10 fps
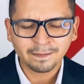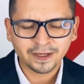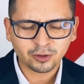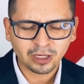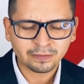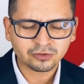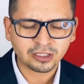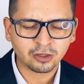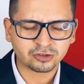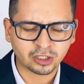
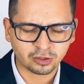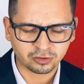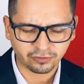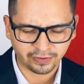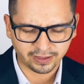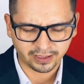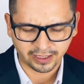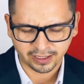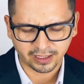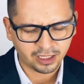perdonamos a los que nos
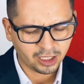ofenden.